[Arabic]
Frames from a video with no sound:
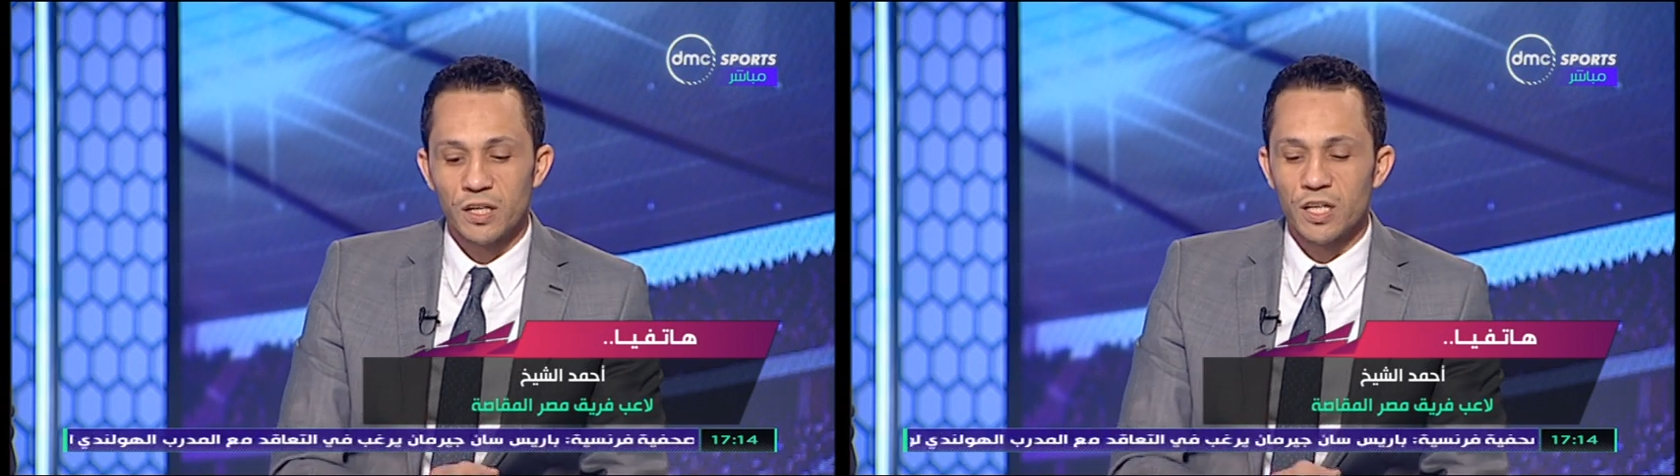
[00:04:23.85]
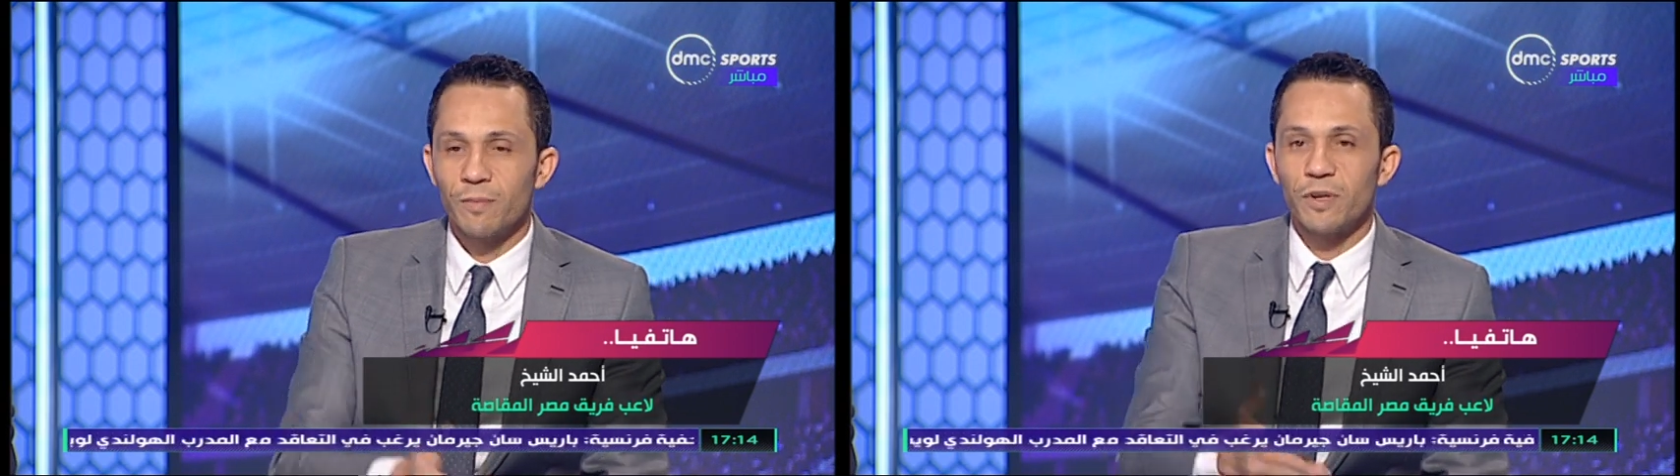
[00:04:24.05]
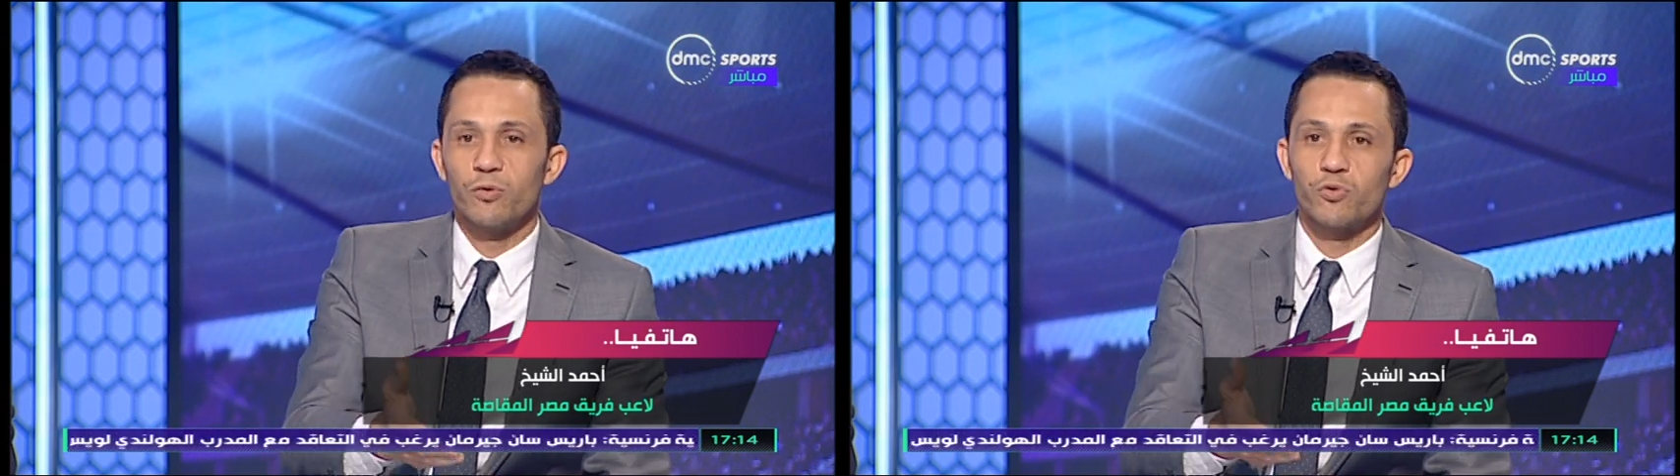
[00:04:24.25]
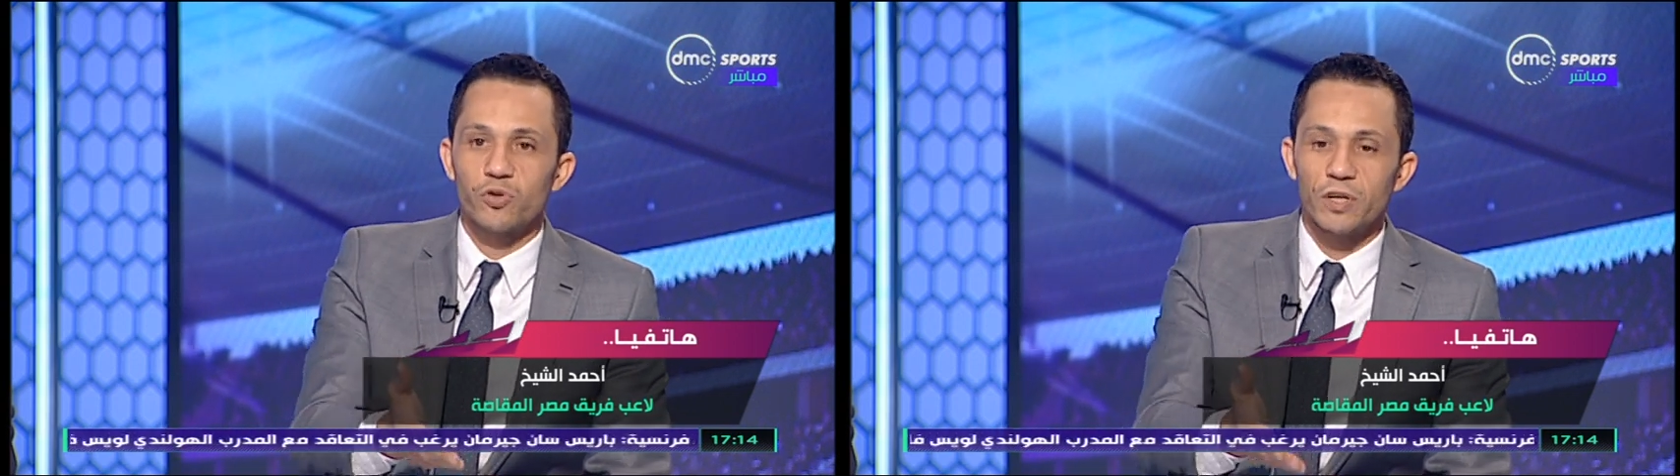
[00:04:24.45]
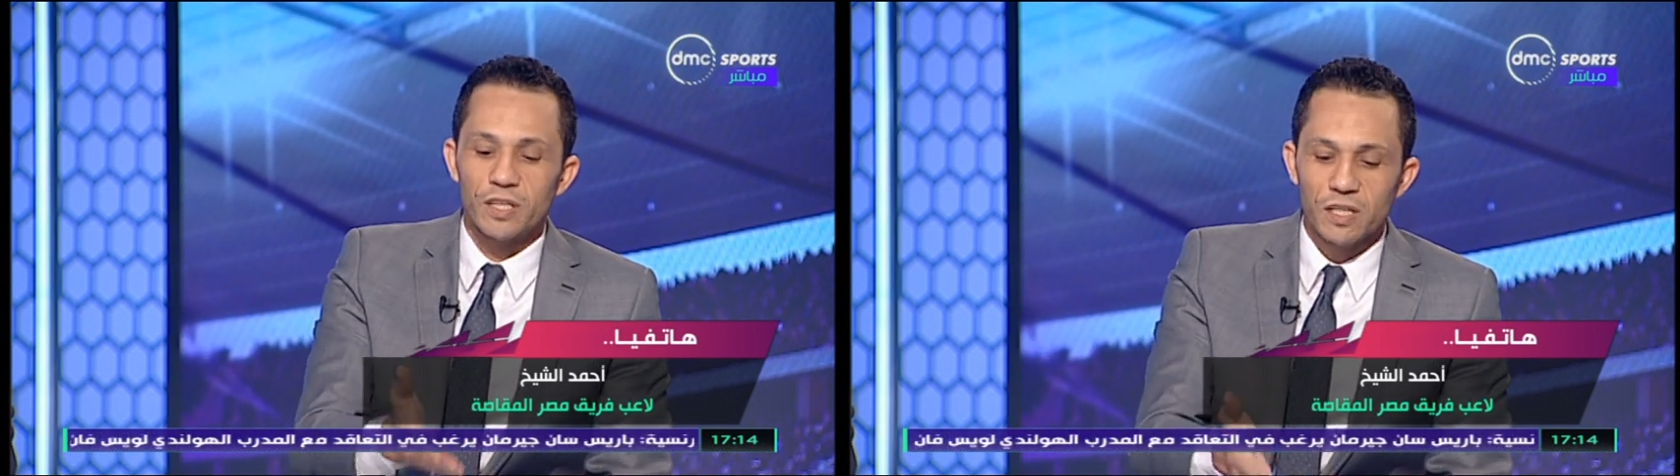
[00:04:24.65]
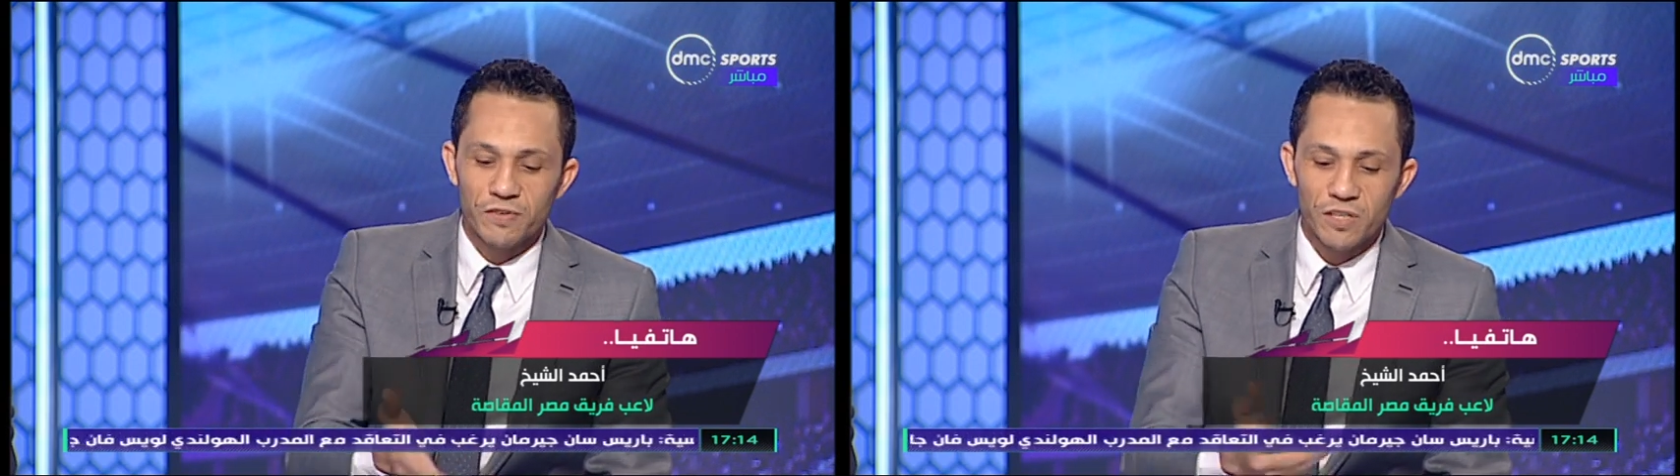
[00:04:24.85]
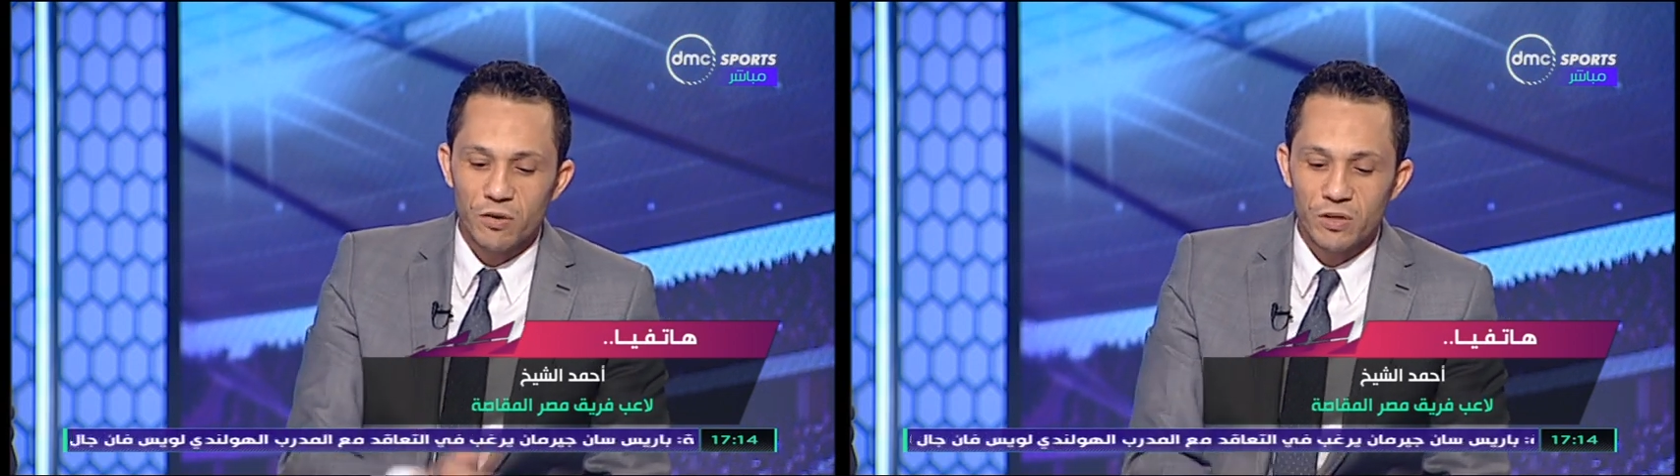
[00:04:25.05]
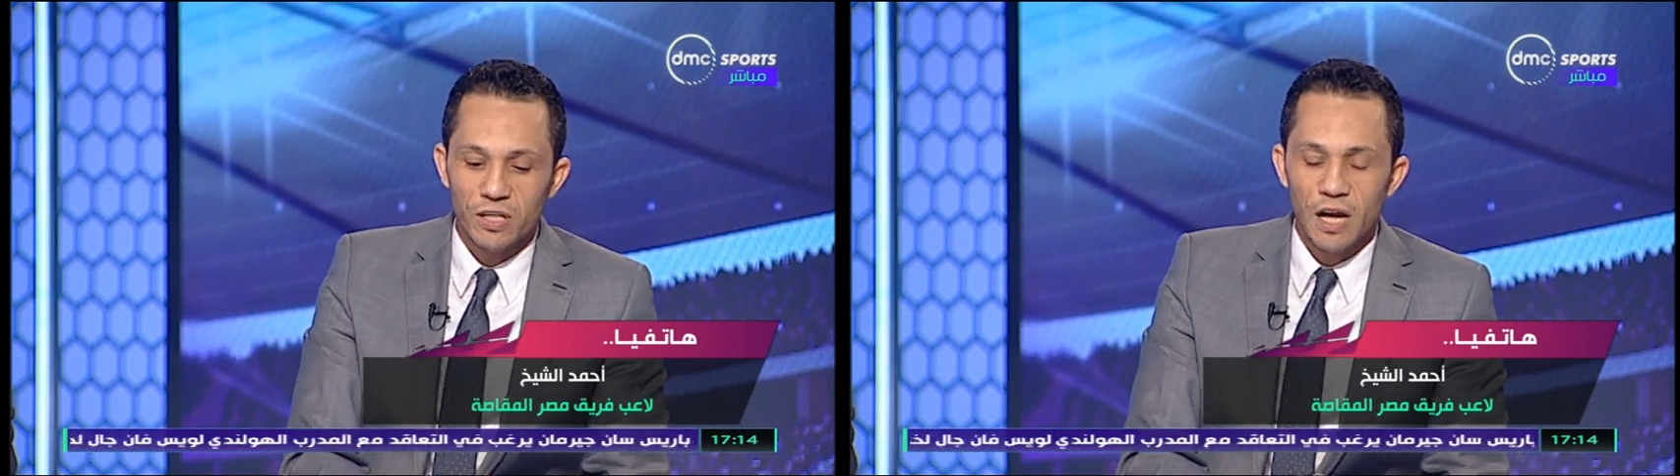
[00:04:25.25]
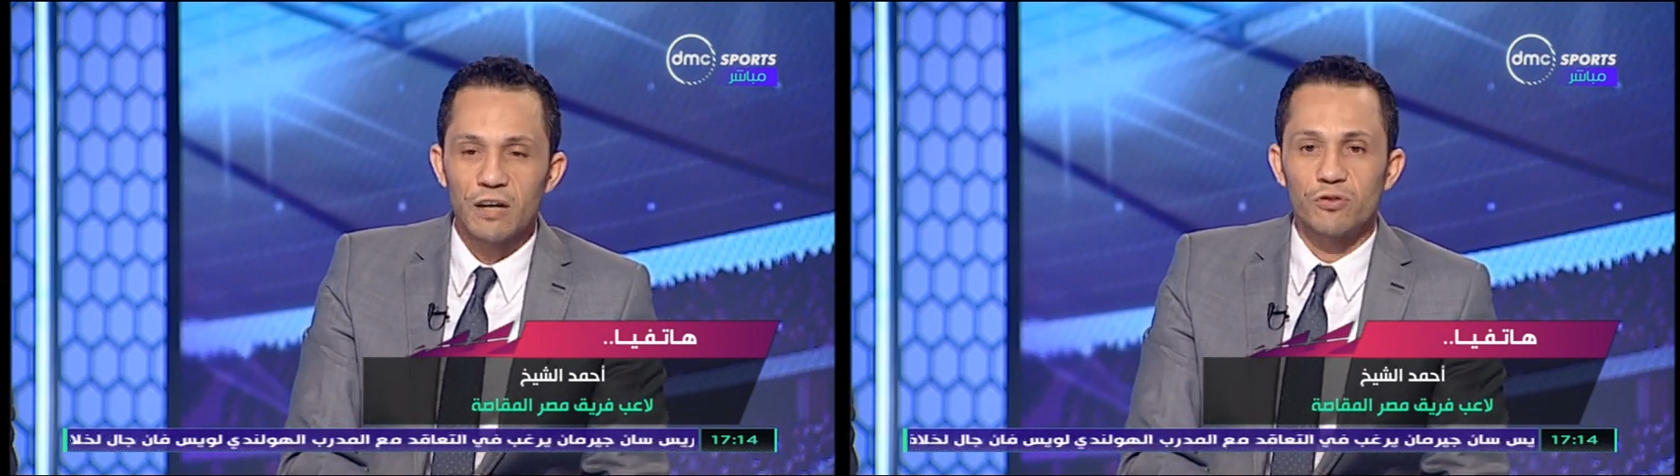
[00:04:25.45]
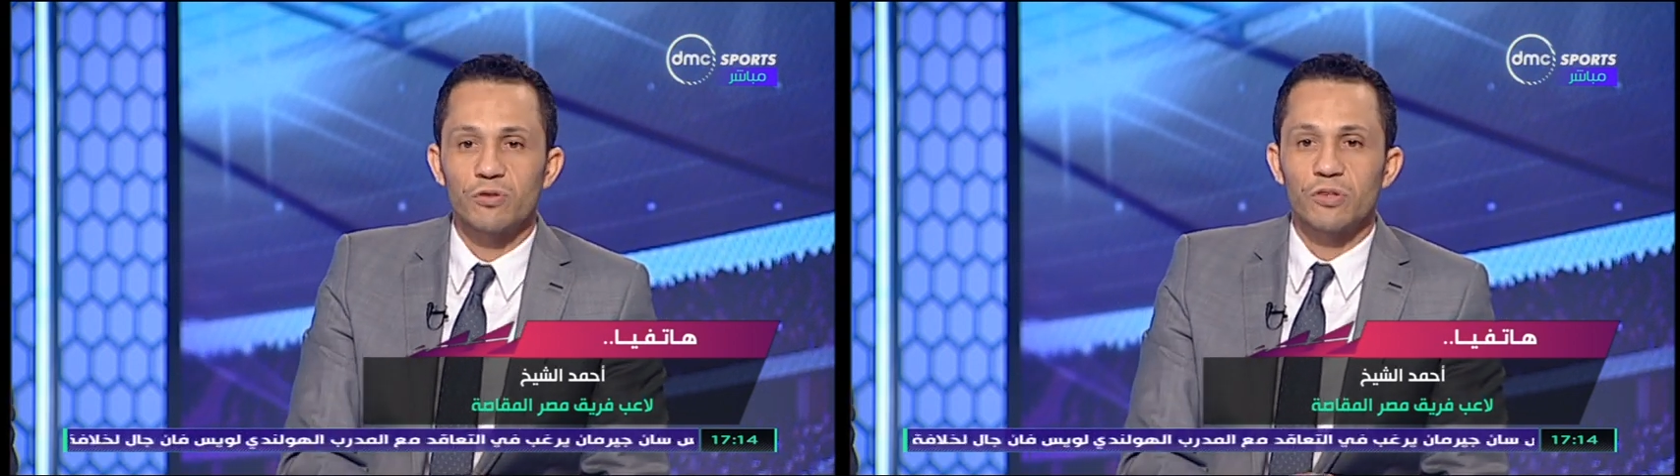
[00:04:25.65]
انما للوصول اللي انت فيه دوت دي
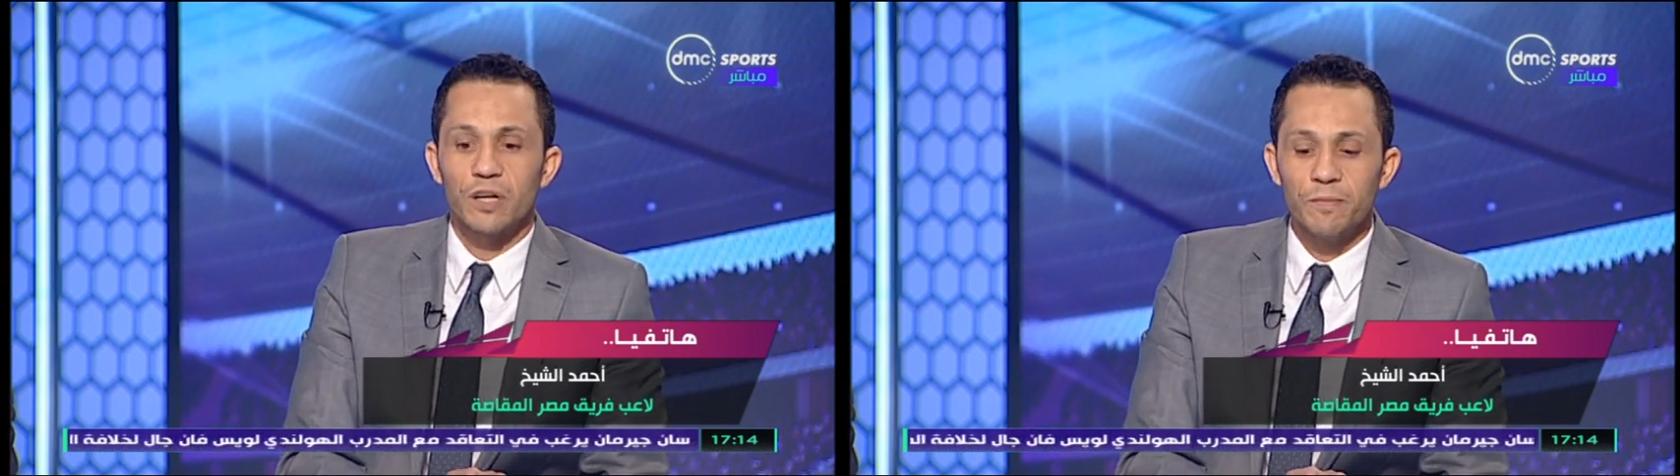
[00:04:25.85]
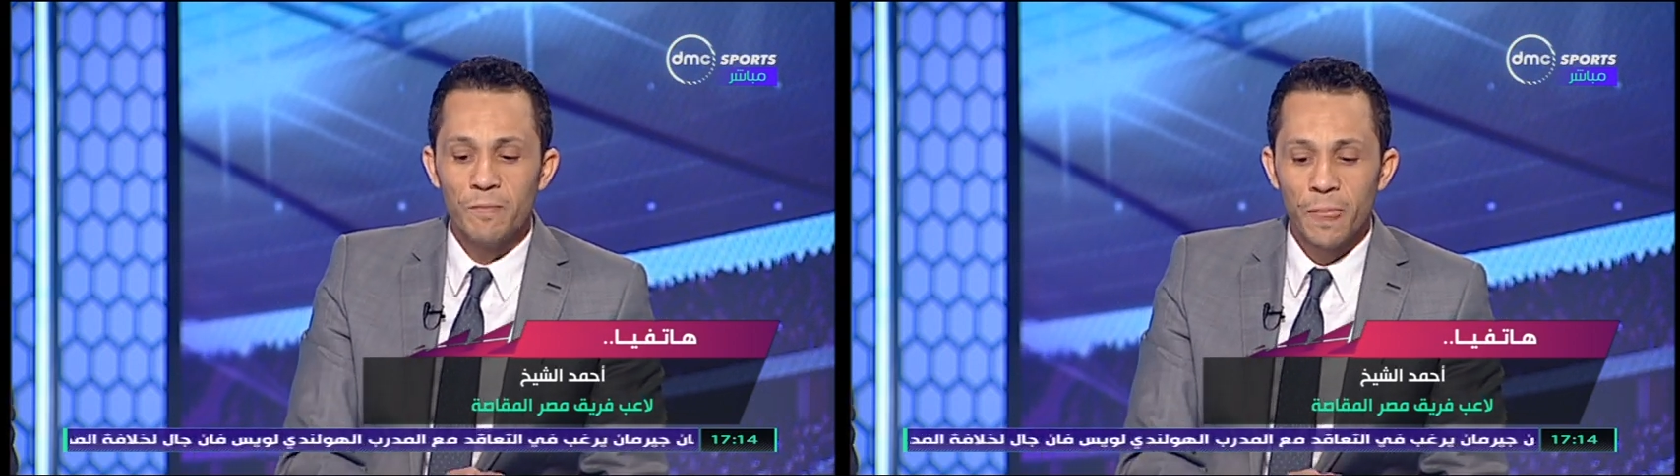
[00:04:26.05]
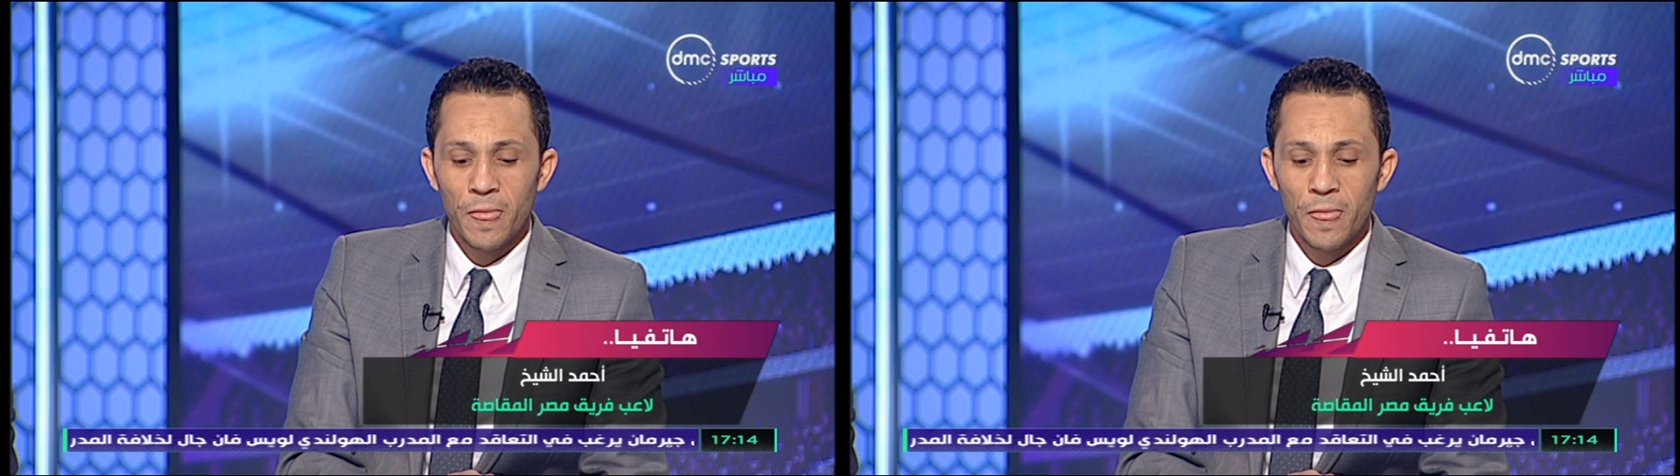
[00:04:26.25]
حاجه تحترم